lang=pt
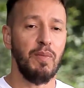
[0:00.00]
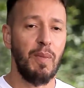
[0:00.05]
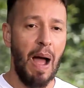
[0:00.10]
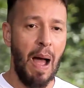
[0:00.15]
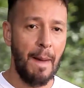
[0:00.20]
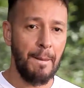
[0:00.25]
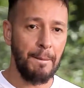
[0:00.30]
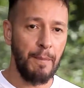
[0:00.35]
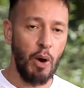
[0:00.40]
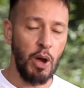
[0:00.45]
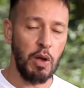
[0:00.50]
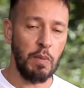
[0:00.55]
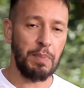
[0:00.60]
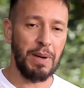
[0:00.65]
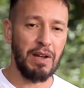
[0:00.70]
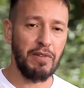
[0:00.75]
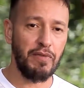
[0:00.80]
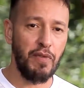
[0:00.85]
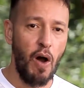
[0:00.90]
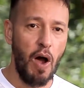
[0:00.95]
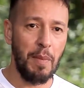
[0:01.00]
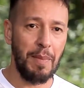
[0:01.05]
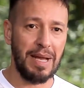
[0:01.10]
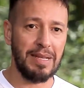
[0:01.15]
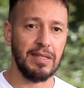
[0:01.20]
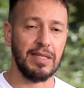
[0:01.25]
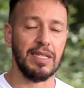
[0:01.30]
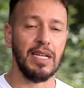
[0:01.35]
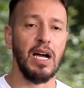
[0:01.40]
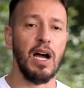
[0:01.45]
apoio para
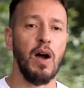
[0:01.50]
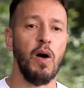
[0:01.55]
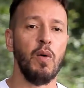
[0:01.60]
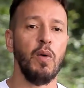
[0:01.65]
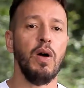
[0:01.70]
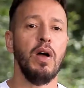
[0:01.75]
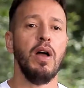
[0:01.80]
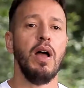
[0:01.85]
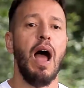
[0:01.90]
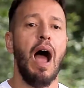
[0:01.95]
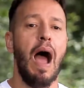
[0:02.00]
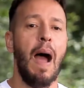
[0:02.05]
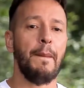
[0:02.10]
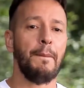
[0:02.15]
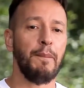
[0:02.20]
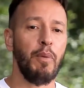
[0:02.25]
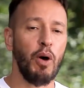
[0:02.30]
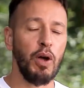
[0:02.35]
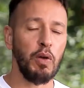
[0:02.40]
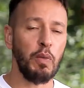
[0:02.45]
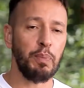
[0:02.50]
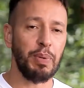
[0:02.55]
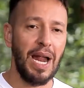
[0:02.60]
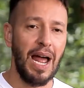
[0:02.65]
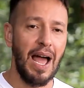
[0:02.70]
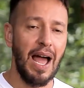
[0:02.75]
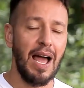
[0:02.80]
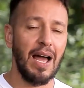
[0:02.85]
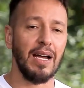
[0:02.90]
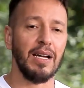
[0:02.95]
formação, apoio
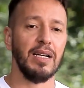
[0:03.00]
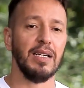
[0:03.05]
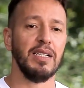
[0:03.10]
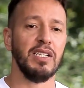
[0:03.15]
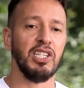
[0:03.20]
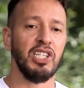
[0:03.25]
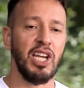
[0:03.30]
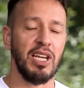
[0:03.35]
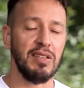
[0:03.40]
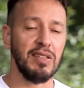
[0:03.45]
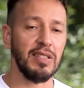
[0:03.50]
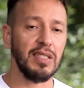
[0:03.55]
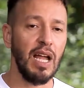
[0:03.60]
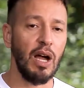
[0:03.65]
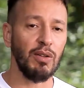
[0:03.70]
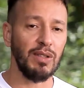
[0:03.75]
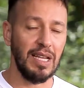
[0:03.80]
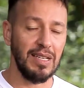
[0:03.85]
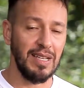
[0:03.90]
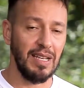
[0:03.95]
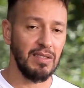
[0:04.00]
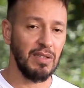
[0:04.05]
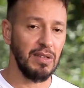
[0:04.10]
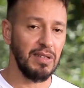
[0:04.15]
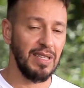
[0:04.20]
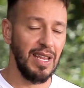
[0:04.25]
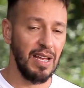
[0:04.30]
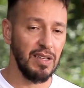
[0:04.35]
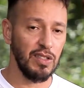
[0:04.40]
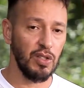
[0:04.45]
para gestão das
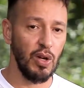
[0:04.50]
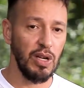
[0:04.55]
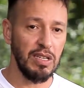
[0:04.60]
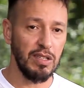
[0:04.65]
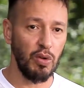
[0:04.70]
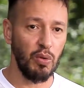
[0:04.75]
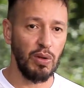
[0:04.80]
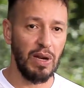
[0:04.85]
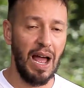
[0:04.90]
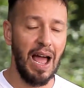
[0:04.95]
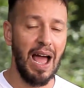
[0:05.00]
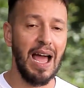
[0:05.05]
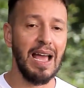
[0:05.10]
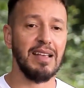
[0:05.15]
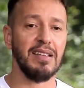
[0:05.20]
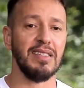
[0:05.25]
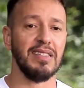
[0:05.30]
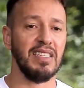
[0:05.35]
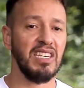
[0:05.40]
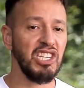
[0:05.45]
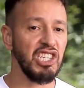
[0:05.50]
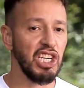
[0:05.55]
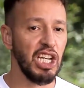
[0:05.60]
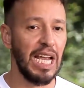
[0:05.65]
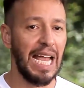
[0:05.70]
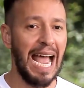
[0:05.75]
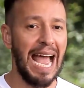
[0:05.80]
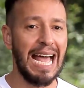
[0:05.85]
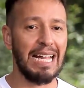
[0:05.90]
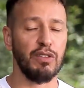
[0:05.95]
associações rurais,
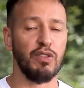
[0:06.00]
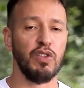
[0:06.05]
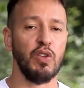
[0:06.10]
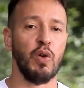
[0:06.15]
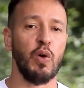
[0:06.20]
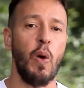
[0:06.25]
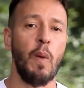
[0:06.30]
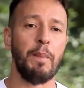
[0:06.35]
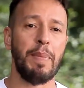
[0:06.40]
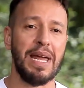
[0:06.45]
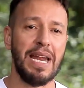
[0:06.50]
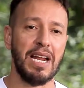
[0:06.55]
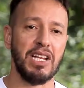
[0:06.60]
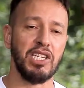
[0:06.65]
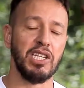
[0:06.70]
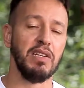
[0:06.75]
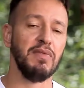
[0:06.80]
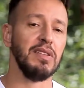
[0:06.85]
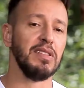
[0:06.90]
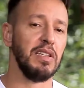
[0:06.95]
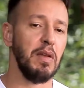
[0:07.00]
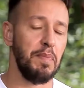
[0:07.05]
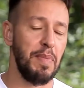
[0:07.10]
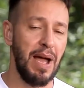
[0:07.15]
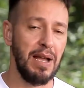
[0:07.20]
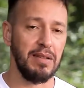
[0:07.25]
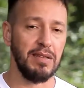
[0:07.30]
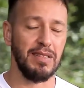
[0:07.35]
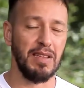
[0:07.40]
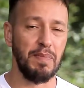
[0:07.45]
sindicatos ou cooperativas que
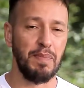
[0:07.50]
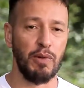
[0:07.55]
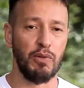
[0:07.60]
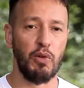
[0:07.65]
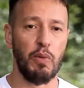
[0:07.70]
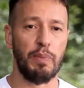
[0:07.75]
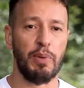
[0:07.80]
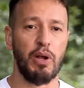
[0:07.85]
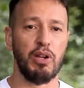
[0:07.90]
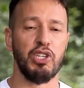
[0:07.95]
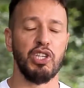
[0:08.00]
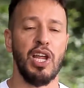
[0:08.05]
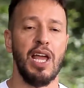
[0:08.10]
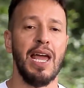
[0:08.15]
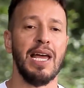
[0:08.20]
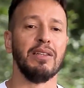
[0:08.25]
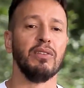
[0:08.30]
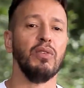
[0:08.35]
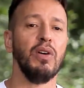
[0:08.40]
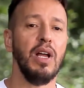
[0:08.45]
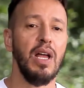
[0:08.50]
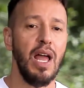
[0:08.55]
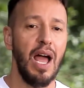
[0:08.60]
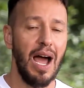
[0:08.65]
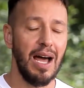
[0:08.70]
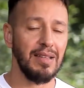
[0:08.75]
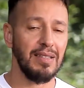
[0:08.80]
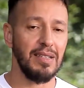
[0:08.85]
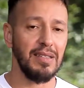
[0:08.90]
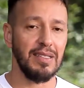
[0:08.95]
participam do projeto,
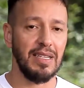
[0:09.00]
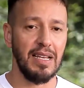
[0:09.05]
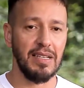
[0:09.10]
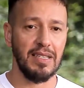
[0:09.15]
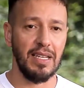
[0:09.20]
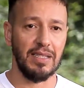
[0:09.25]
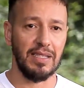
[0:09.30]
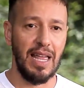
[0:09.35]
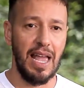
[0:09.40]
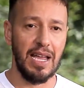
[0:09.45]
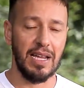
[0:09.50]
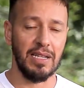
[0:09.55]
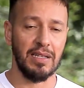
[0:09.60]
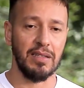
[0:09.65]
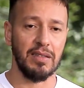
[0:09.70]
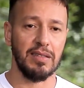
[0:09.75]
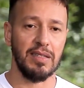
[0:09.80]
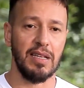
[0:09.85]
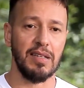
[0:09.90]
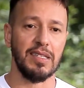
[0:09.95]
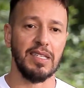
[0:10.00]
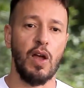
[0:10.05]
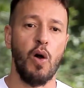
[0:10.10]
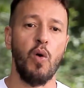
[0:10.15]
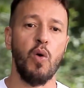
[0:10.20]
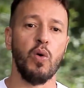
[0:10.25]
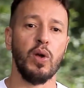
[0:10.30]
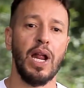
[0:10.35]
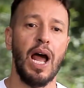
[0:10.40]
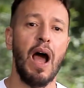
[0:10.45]
assistência técnica e extensão
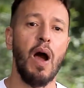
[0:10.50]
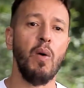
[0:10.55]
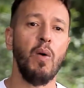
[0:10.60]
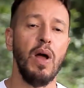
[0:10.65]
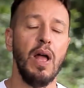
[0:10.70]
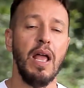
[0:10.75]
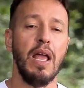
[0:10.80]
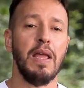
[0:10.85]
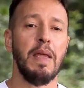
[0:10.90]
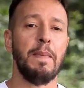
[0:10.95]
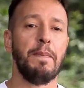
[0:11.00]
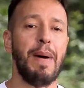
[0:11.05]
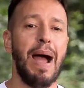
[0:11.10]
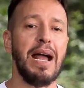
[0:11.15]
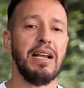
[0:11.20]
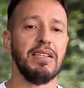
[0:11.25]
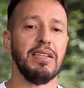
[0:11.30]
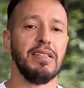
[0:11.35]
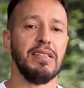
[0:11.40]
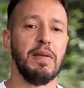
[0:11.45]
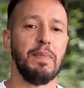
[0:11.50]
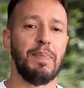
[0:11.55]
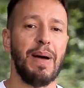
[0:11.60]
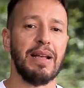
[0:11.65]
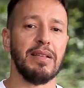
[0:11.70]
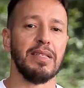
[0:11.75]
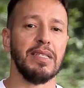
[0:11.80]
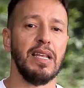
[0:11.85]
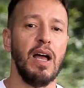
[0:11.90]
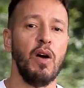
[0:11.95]
rural e
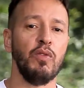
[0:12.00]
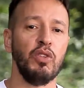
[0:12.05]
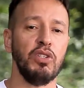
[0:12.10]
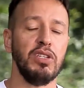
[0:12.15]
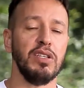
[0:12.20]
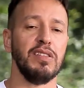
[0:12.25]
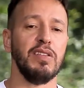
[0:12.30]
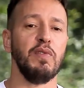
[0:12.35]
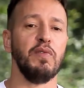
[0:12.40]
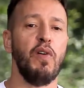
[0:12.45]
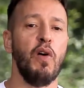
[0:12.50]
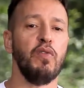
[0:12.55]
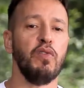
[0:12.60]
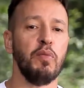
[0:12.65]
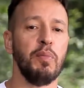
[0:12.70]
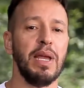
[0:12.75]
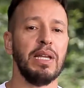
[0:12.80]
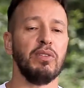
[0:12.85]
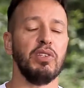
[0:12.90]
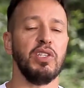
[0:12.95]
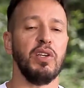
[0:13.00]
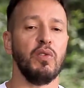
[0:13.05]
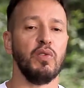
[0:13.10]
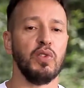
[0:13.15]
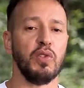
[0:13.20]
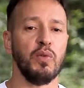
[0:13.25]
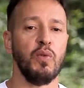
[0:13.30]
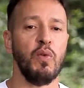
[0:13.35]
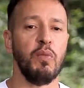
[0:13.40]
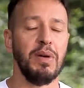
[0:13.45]
participação no desenvolvimento de
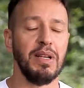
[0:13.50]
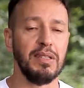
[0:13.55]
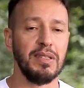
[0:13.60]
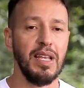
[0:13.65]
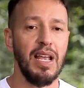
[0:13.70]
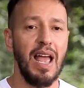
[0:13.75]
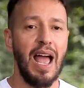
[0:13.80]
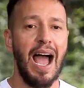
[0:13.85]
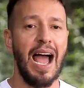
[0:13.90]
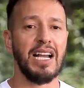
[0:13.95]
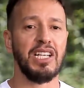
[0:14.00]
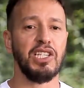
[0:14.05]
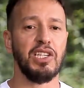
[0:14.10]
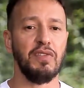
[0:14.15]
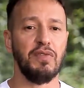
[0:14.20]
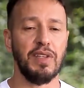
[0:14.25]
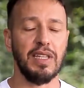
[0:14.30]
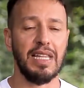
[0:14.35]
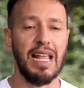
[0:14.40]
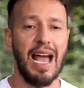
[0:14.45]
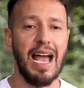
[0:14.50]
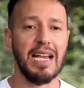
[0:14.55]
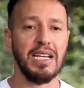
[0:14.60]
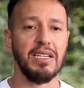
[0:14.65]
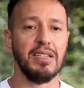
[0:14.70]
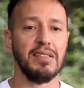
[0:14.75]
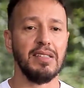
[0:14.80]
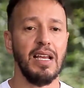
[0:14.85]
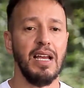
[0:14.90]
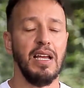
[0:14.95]
algumas
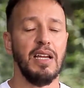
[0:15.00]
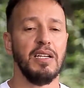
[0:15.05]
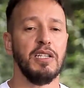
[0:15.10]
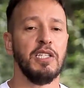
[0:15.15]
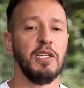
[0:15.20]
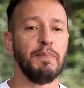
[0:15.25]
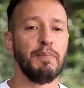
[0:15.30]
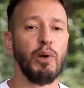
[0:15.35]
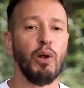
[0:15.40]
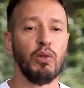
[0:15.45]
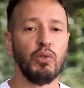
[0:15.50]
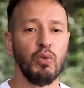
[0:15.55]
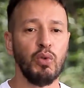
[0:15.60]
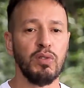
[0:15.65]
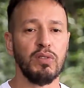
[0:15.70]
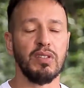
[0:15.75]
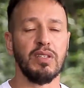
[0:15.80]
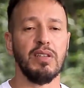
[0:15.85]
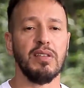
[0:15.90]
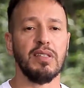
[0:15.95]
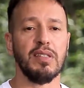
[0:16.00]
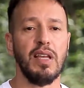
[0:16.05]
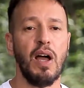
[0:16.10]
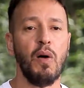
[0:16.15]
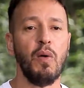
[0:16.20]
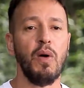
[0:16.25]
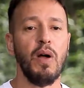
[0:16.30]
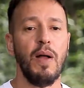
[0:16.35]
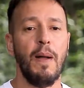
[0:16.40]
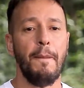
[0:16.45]
atividades de produtos que
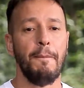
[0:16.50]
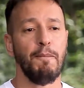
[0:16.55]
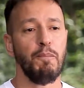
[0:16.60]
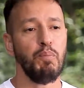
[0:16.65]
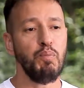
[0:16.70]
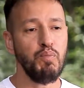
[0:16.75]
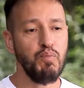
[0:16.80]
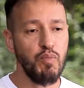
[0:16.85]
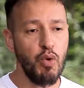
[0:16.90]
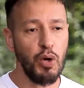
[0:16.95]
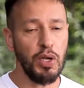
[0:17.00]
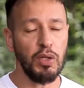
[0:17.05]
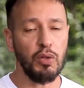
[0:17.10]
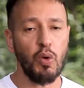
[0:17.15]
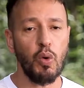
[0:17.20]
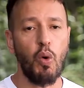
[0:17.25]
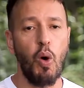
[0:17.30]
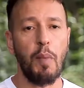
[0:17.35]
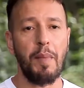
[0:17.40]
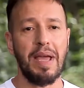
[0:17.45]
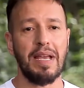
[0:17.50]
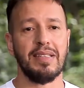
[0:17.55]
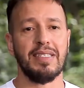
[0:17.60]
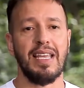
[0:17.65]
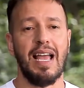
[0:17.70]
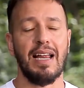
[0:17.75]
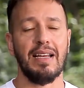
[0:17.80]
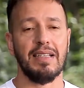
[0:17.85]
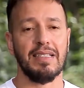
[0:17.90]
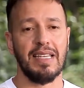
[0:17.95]
são muito
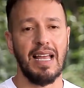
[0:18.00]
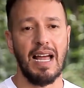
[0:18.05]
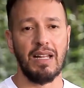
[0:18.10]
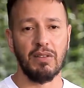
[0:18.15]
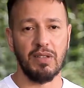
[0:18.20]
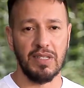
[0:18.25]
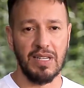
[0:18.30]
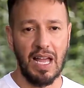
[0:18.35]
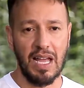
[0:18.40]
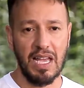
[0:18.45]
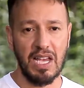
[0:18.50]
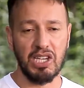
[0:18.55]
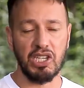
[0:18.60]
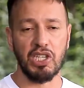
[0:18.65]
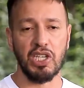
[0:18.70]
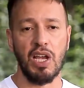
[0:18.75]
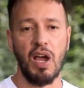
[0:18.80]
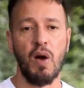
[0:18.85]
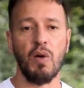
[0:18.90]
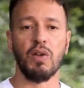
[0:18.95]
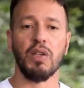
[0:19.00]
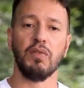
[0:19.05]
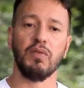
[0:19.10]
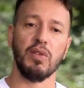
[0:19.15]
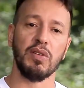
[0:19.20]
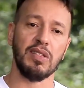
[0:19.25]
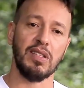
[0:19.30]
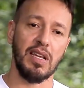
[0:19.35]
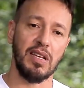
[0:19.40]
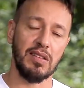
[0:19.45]
comercializados na região que
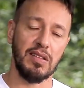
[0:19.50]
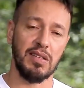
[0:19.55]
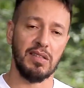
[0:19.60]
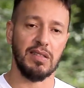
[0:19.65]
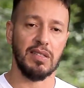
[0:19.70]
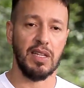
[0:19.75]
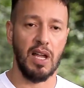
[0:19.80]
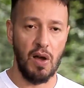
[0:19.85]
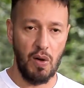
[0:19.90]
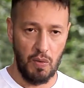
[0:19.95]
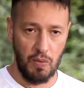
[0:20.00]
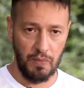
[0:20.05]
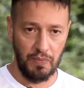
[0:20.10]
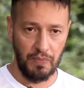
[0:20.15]
vocês estão.